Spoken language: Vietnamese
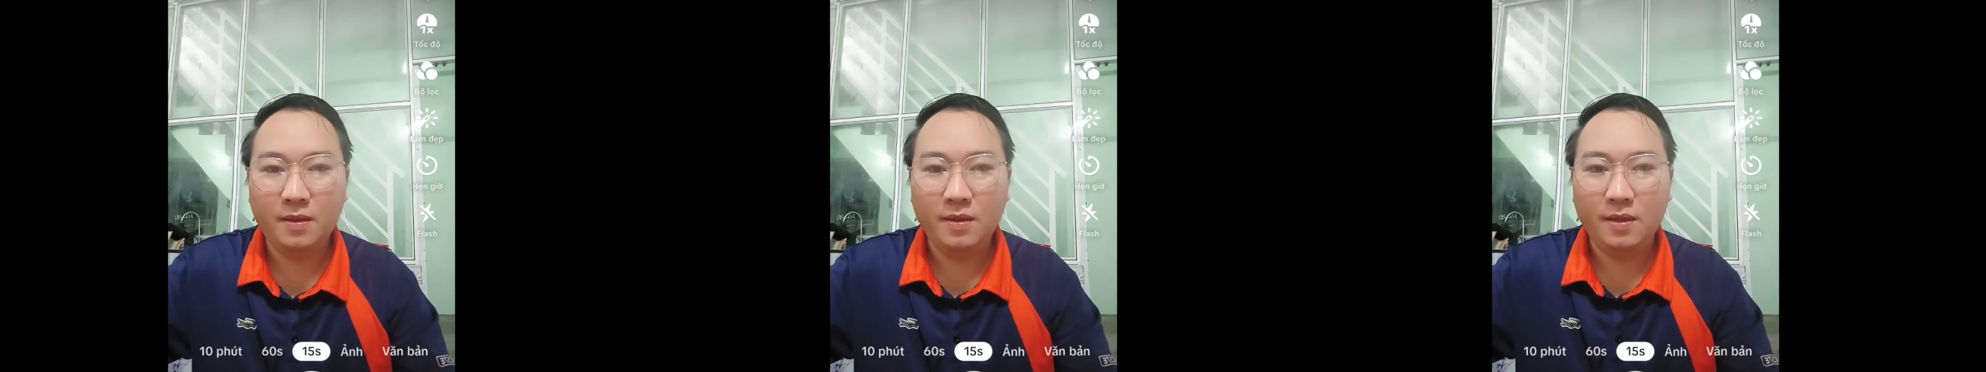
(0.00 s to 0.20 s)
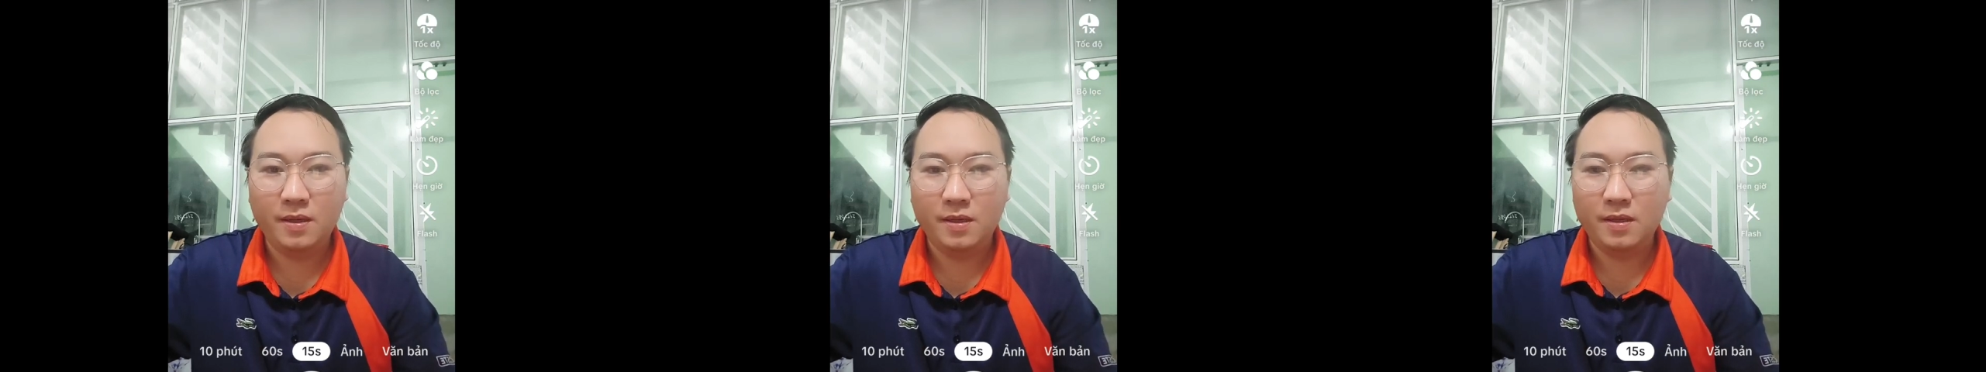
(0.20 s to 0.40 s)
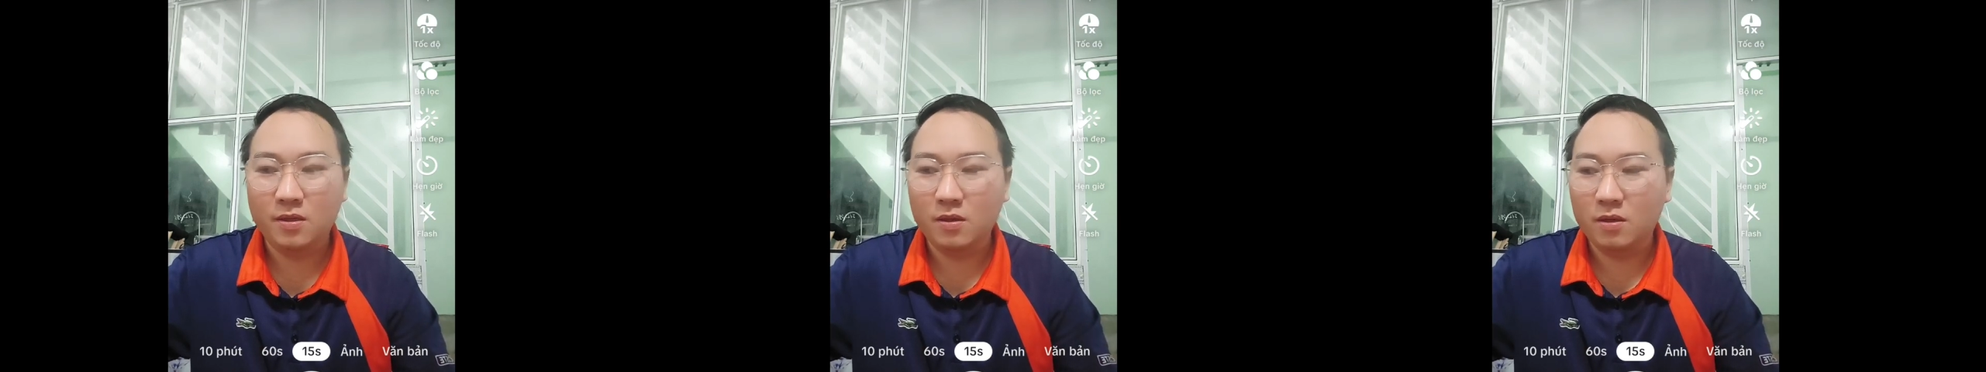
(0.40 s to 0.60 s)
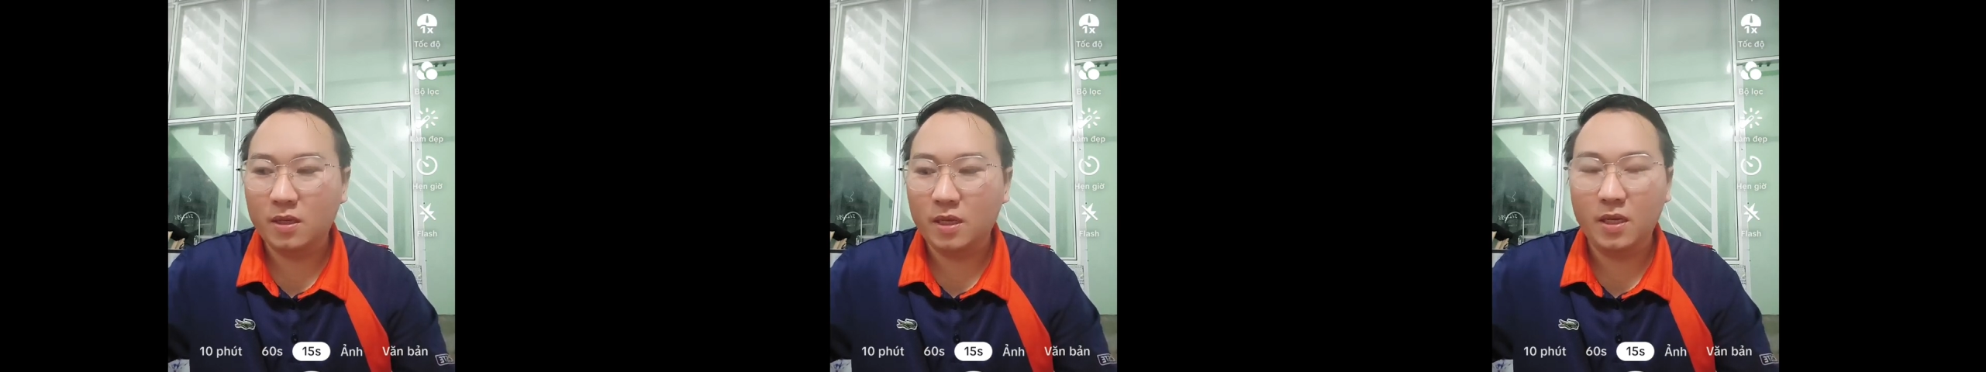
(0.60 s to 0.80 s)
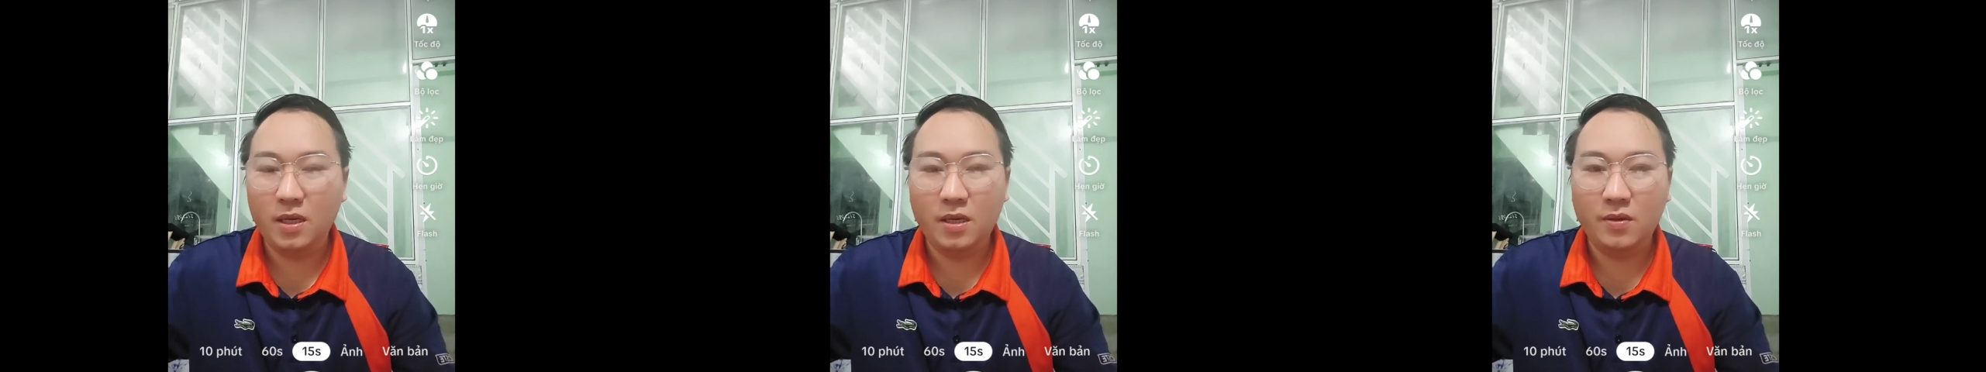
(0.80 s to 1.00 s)
à cho
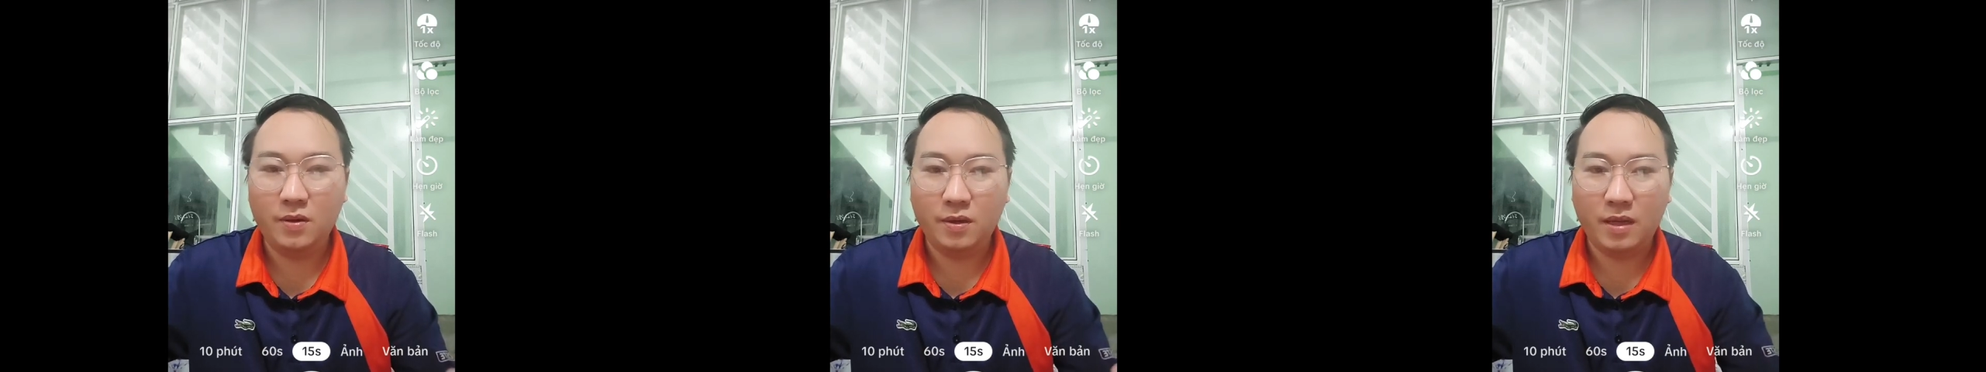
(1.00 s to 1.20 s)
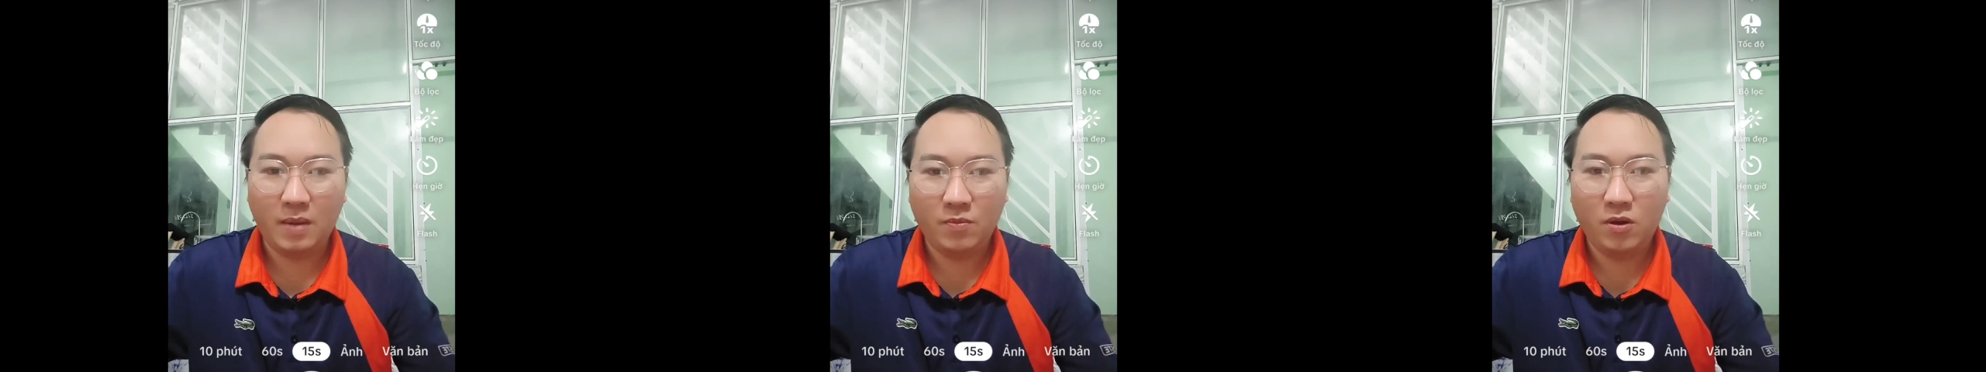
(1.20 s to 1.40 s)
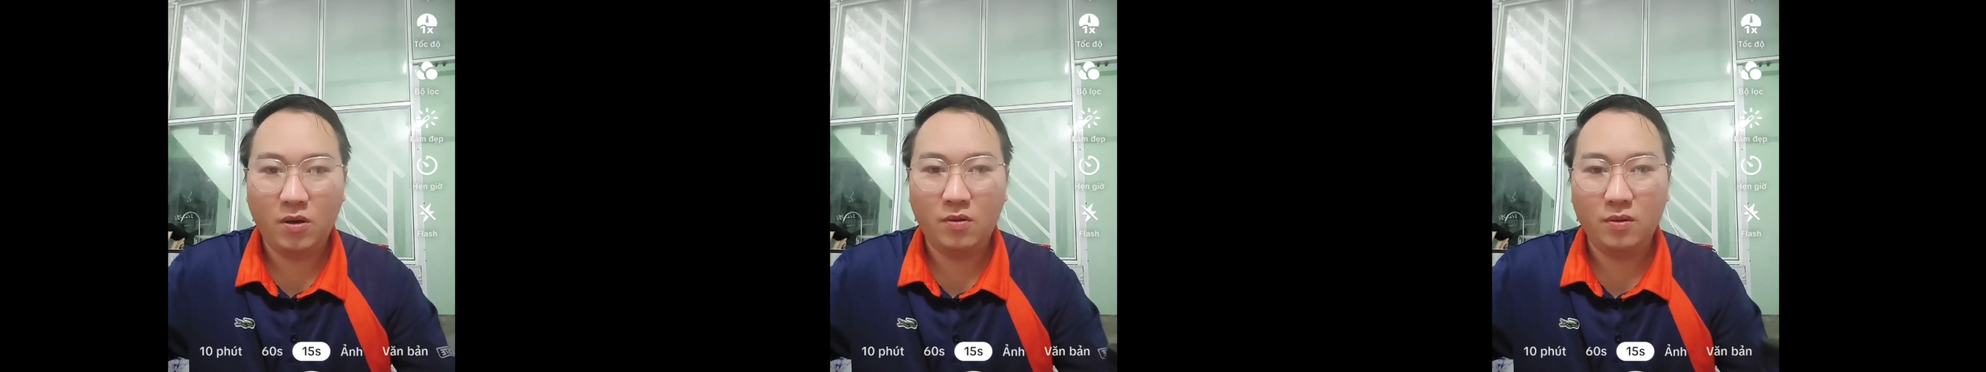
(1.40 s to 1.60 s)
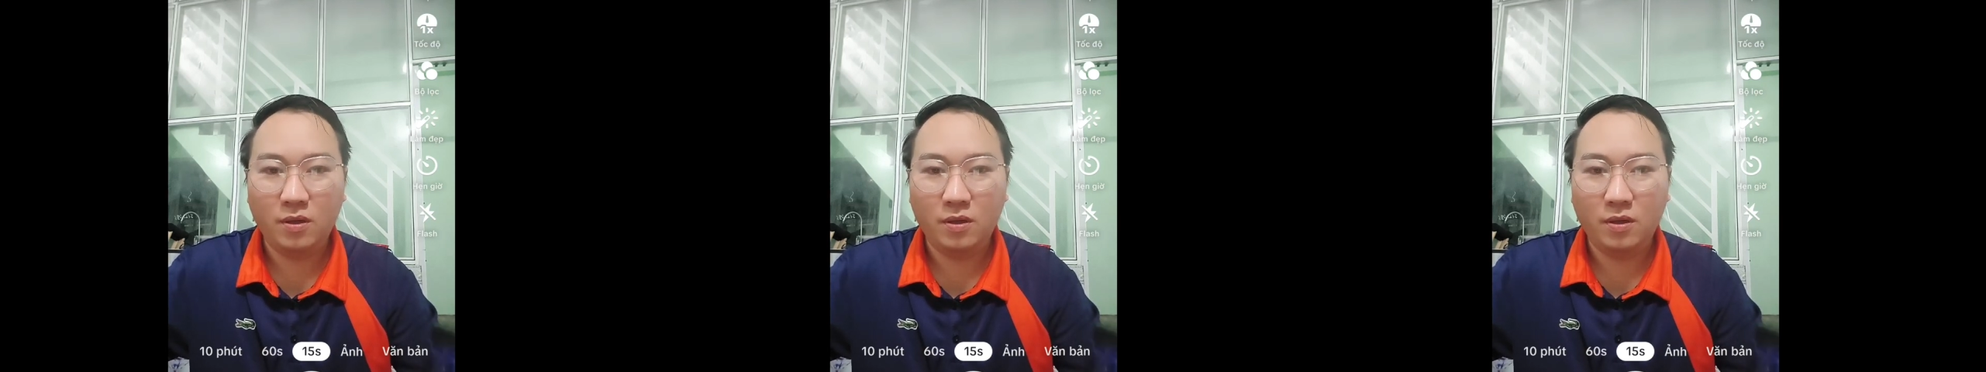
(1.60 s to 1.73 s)
tê ở cá mó hậu